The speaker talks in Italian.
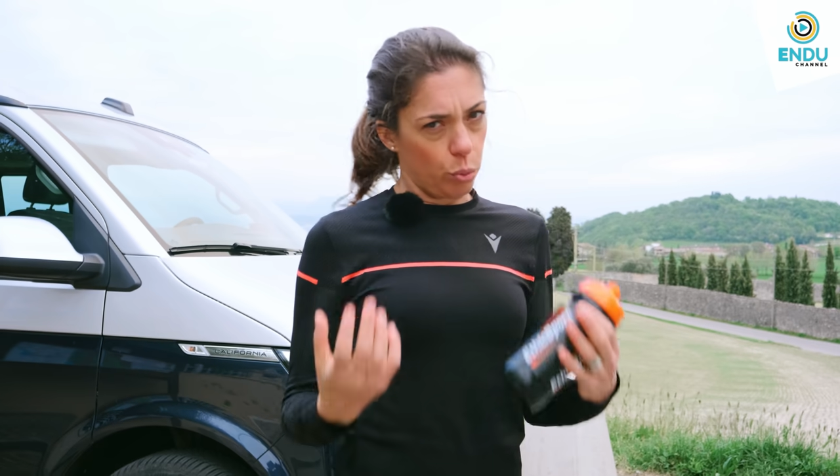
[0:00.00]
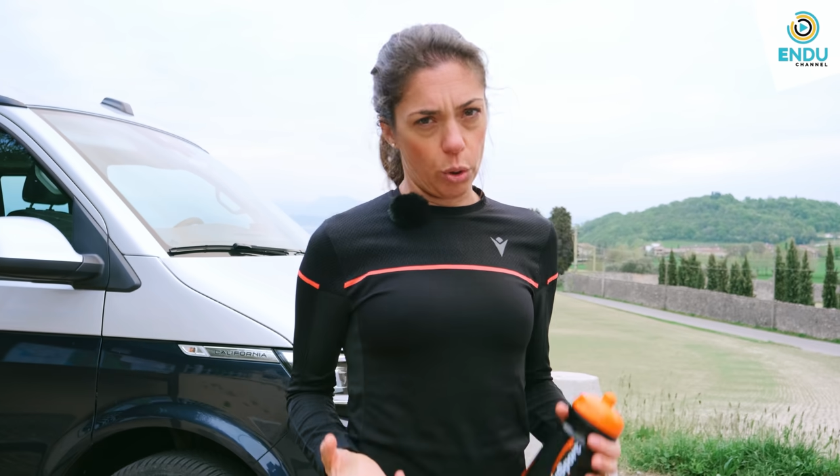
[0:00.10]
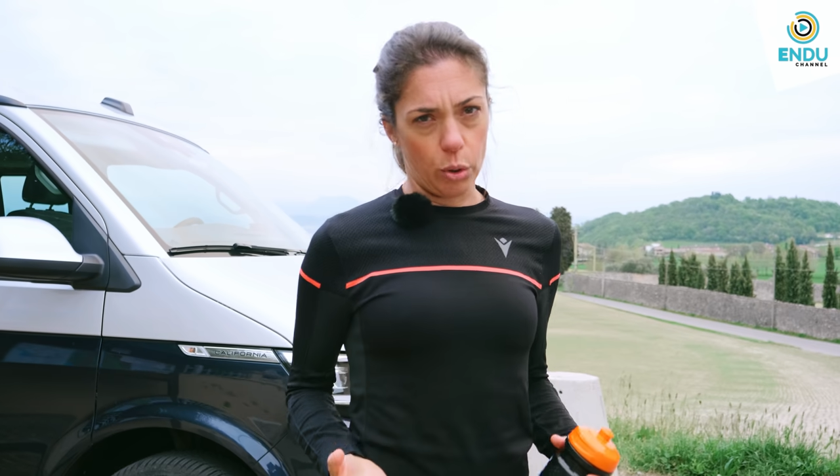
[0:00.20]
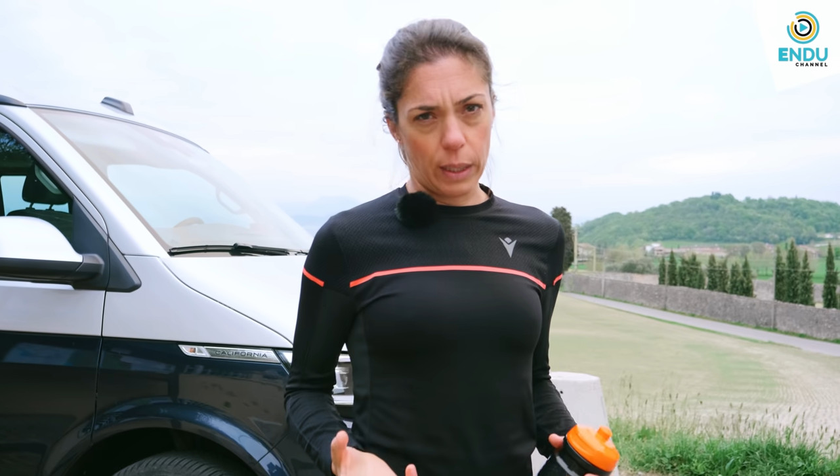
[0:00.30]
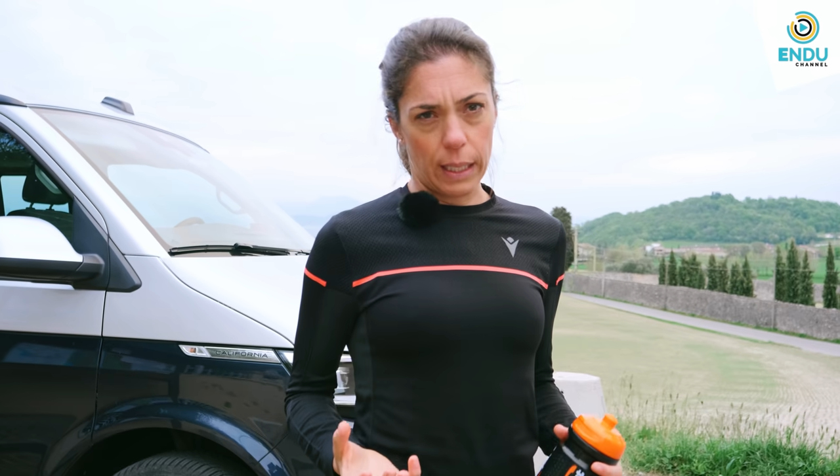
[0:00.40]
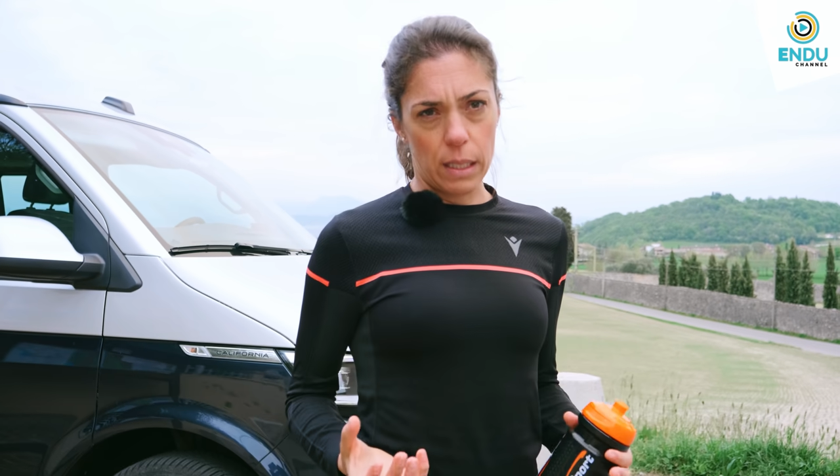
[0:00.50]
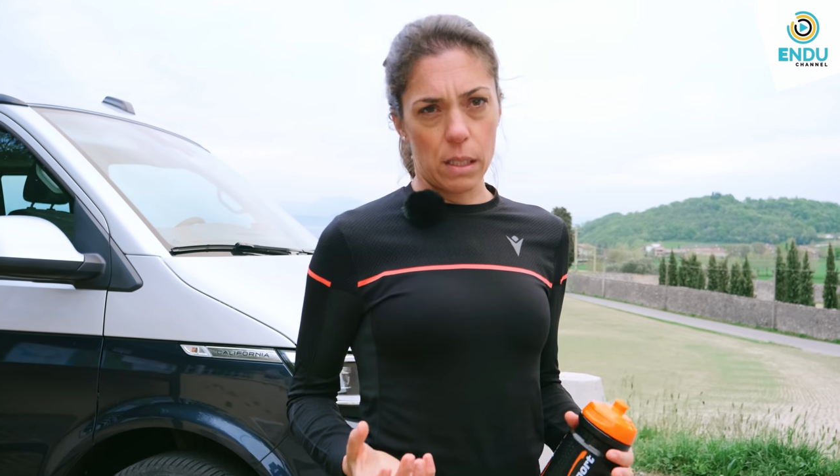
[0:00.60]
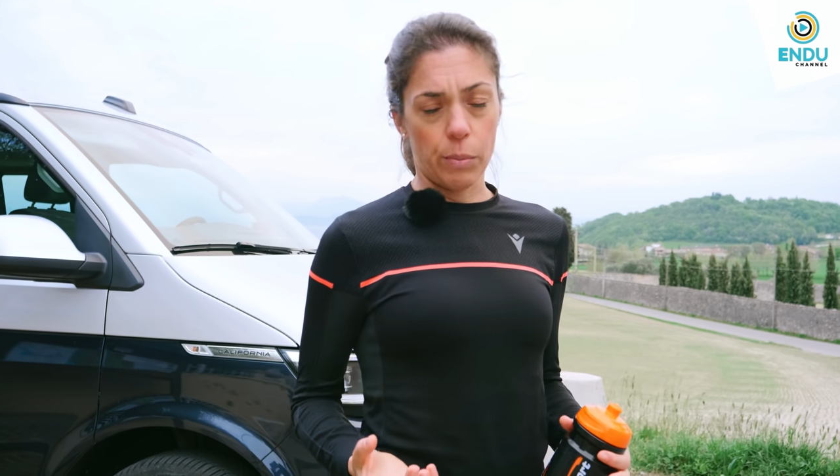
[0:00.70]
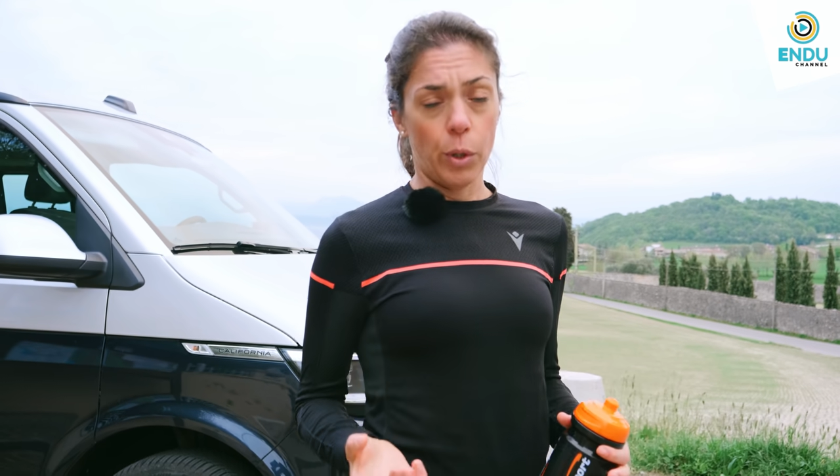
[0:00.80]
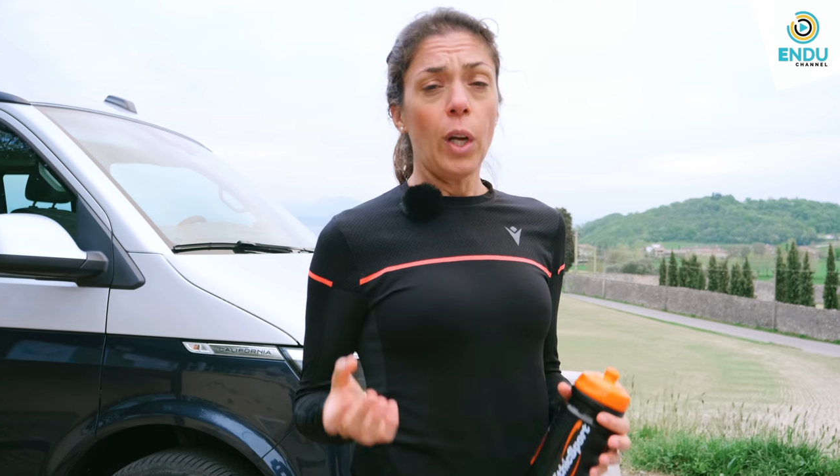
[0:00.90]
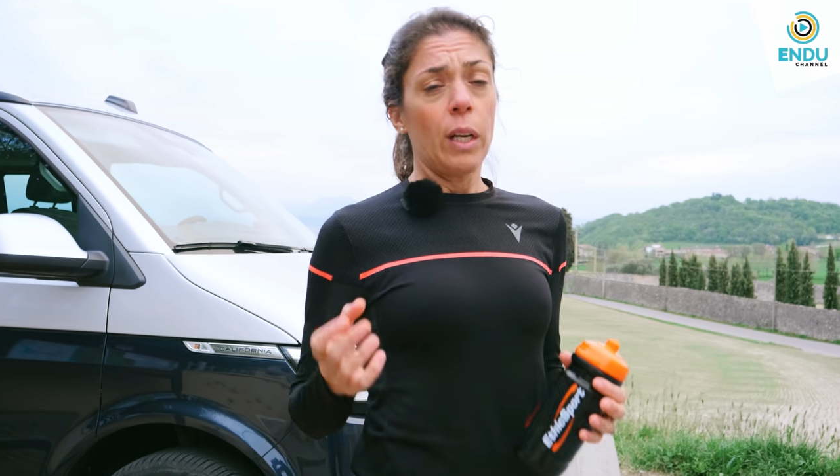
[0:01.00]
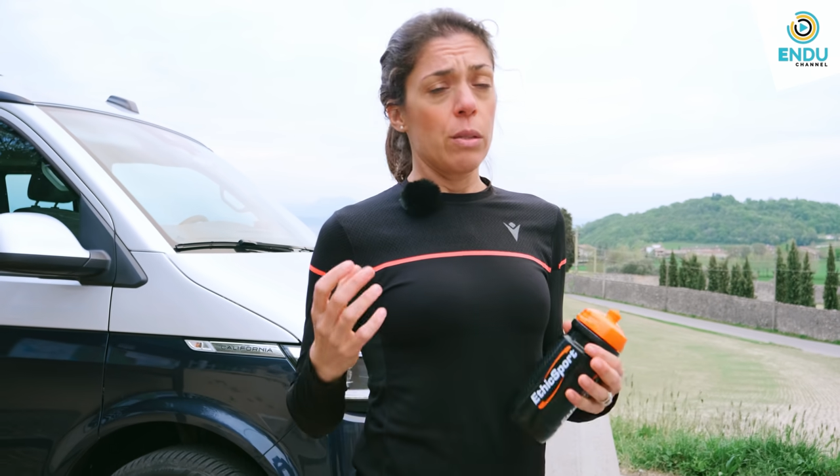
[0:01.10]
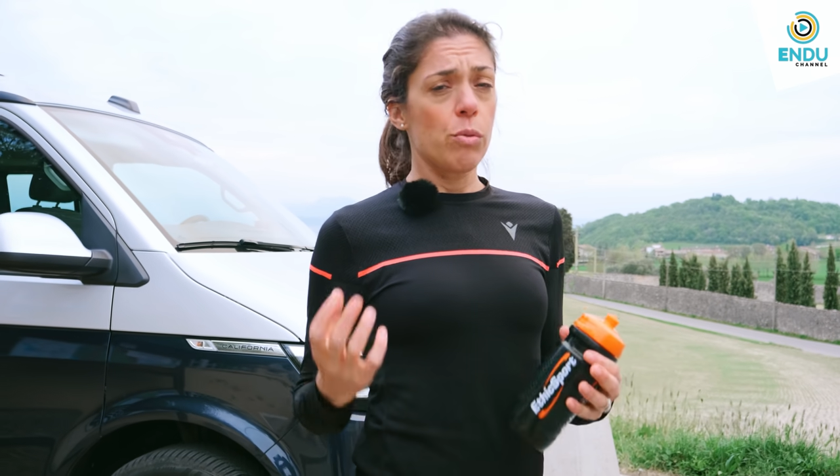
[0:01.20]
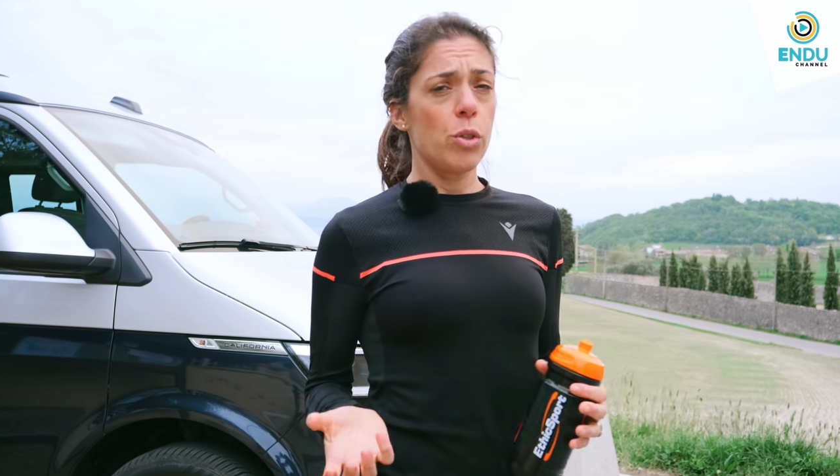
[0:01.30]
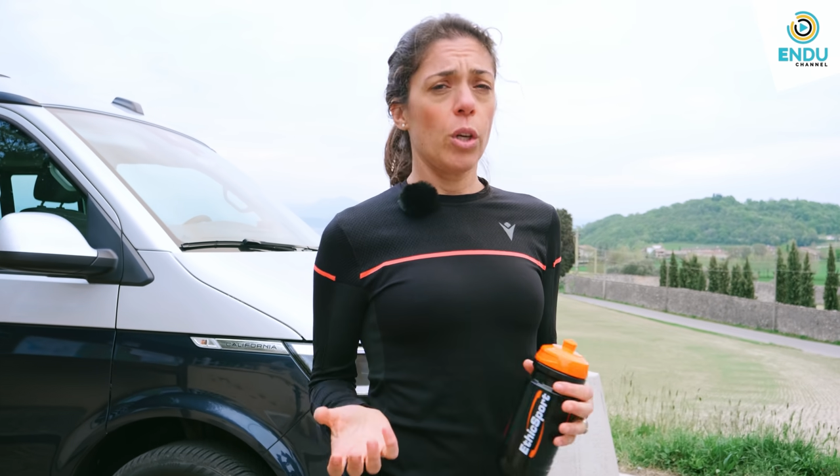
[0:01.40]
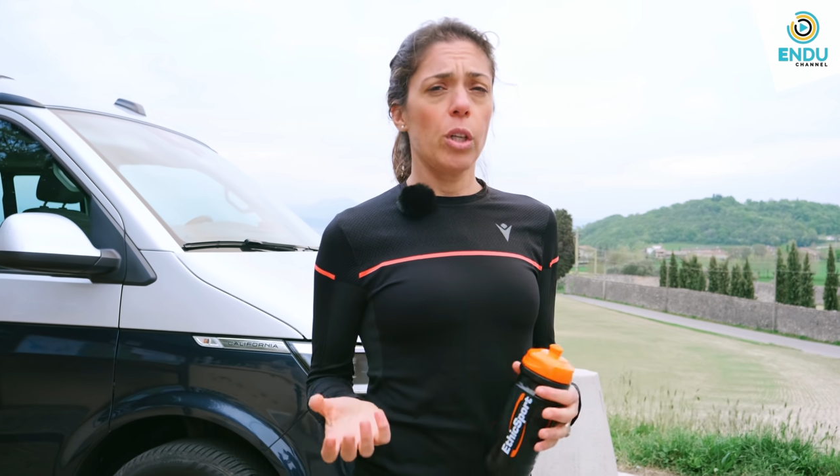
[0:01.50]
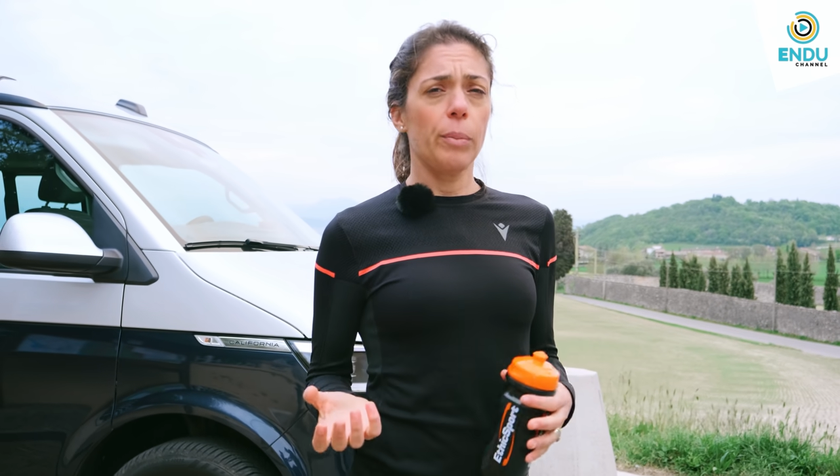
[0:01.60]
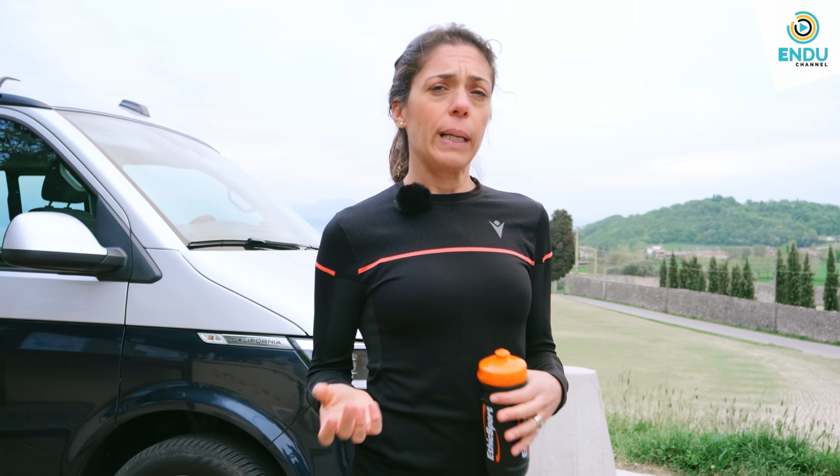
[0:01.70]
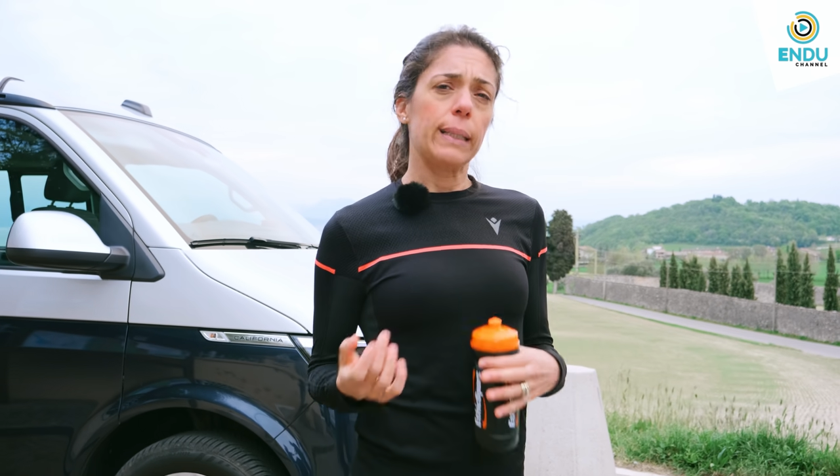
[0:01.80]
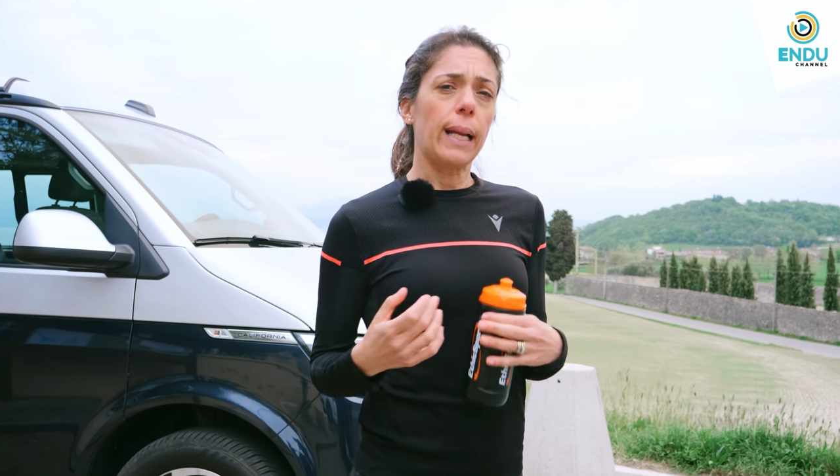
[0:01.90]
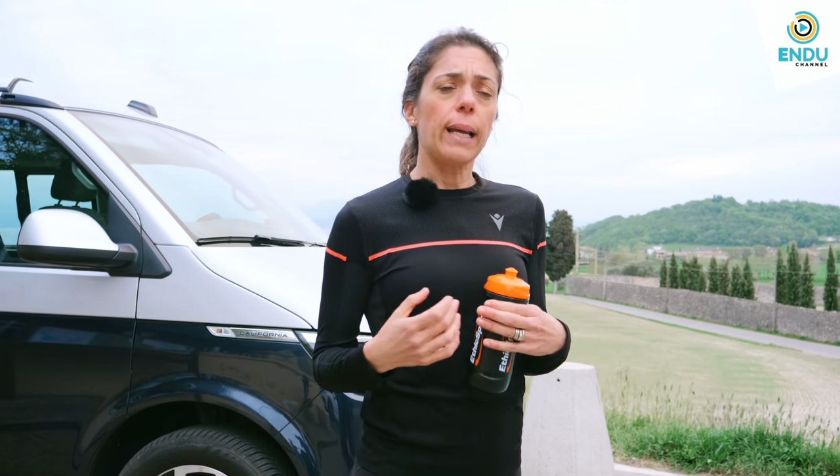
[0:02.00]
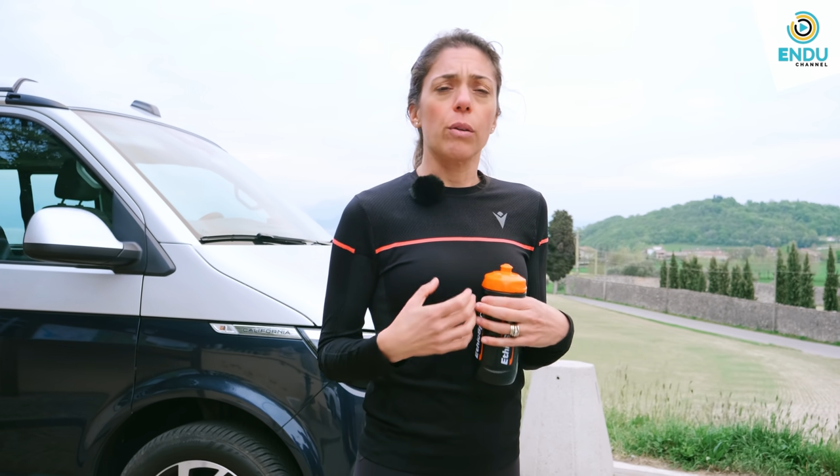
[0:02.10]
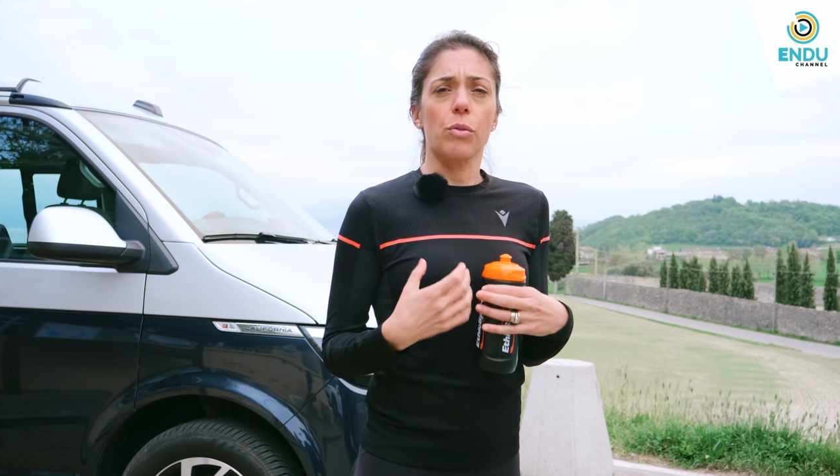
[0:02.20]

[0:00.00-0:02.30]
tutto l'organismo. L'assunzione di omega 3 è